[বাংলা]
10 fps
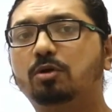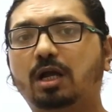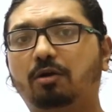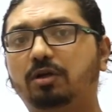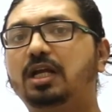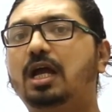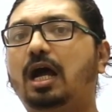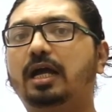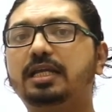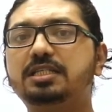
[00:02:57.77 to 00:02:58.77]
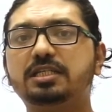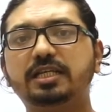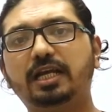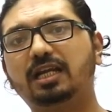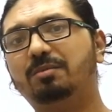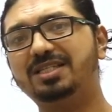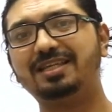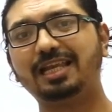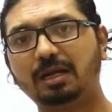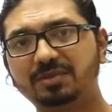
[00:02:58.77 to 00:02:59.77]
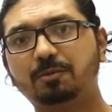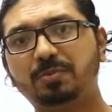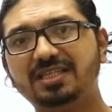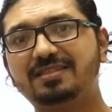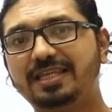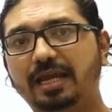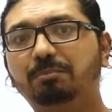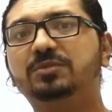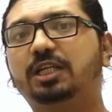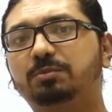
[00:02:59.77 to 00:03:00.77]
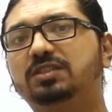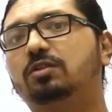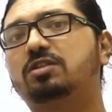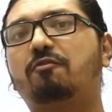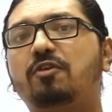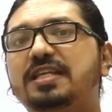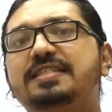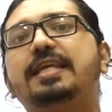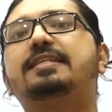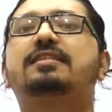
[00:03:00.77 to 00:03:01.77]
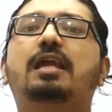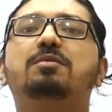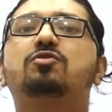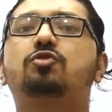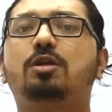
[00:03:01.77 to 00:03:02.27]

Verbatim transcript: কারণ ইঞ্জিনিয়ারিংয়ে বেসিক্যালি আমাদের পিসিএম দ্যাট মিনস হচ্ছে ফিজিক্স কেমিস্ট্রি